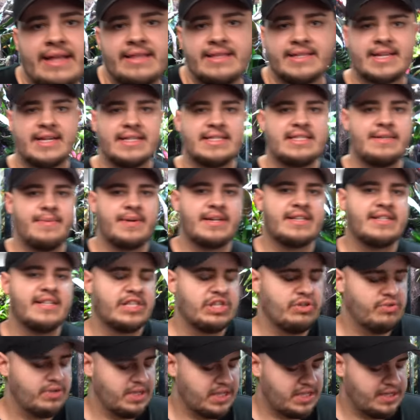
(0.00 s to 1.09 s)
Das Ganze mache ich dann
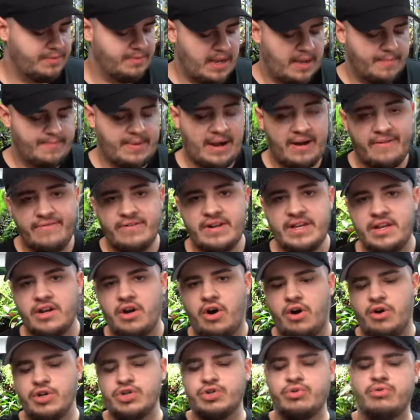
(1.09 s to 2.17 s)
so, dass ich mir ein paar Fliegen
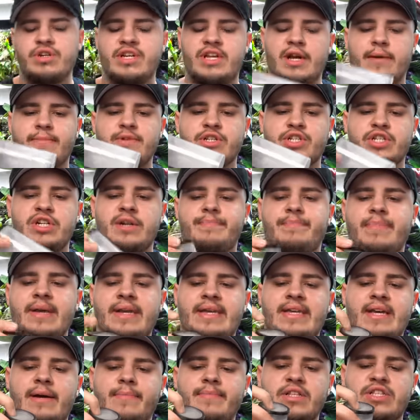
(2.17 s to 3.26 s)
rausholen. Ich habe hier so einen
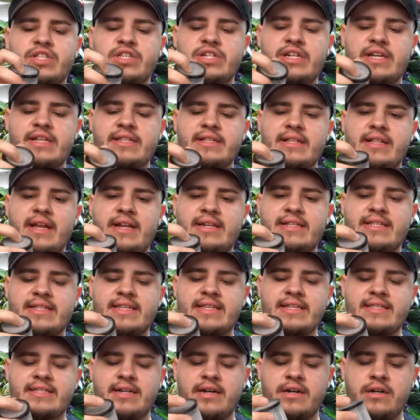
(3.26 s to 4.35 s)
Becher mit so einem kleinen
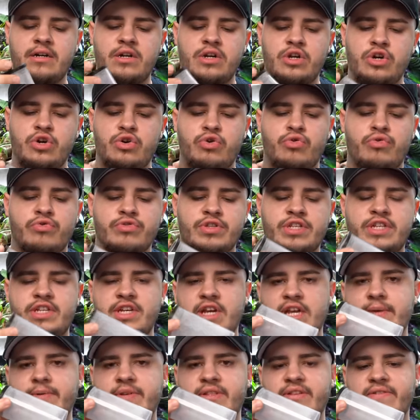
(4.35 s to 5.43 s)
Gitter und hier
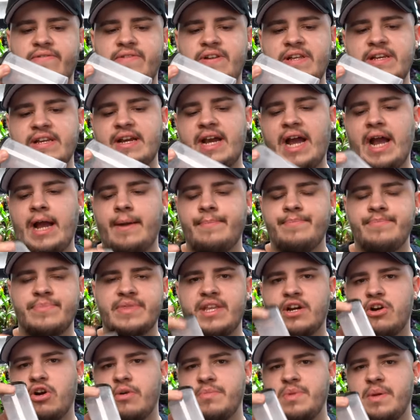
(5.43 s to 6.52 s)
gebe ich die Fliegen rein.
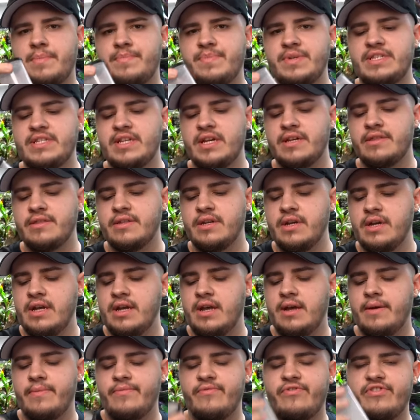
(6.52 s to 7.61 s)
Dann kommt ein bisschen
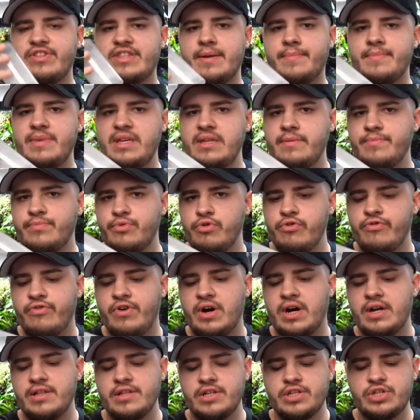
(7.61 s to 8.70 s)
äh,
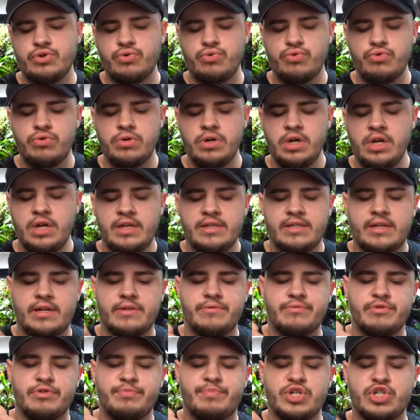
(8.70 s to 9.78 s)
Vitaminpulver dazu,
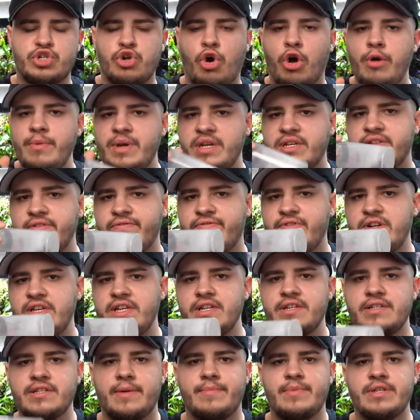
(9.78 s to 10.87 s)
dann bestäube ich die
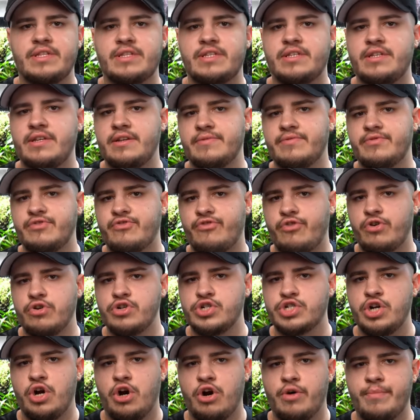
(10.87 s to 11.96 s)
Fliegen, damit die
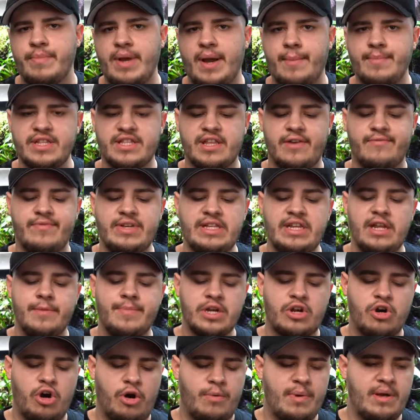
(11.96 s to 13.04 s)
Frösche auch mehr Vitamine
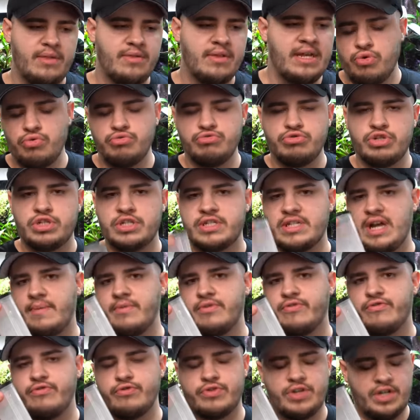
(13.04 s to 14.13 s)
bekommen und
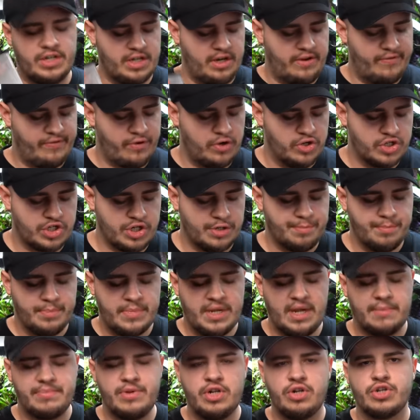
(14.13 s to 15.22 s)
damit fütter ich dann die Frösche.
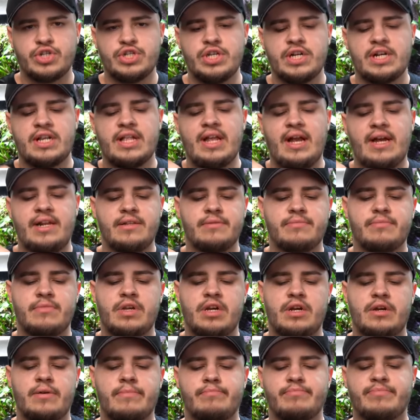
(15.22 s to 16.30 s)
Ich habe dann noch so einen kleinen
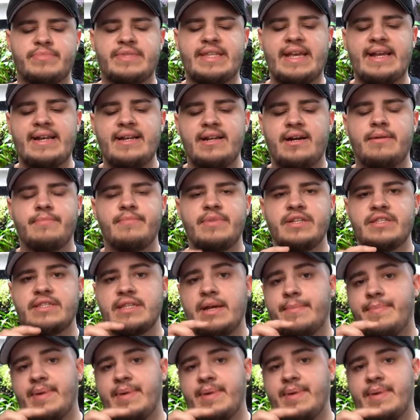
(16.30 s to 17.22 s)
ähm, Teller mit einer